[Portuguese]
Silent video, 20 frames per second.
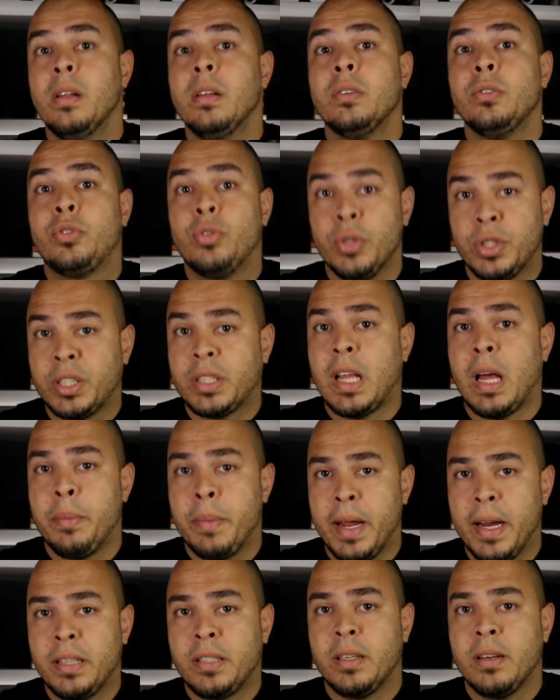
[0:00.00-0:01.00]

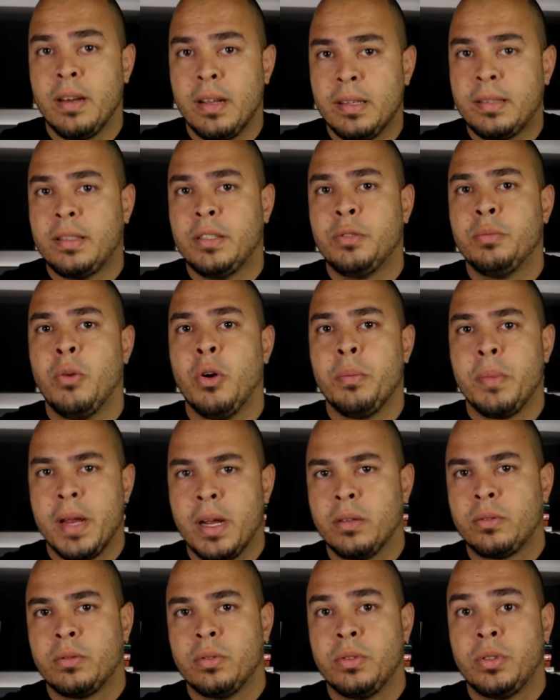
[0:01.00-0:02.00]
justamente nesses
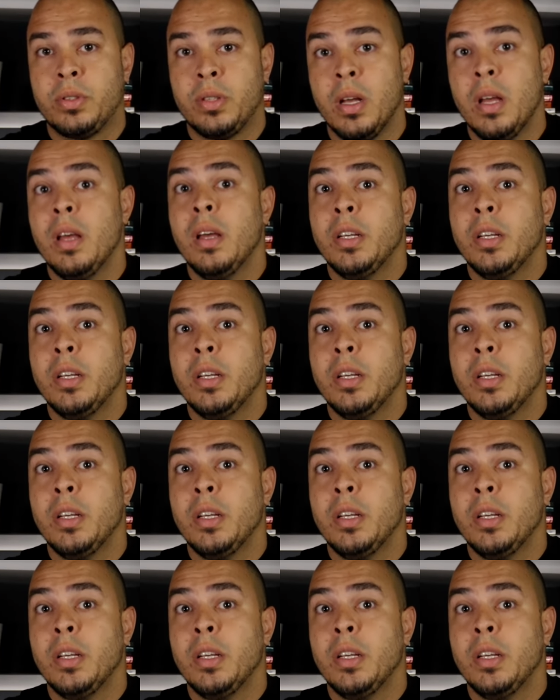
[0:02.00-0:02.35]
momentos,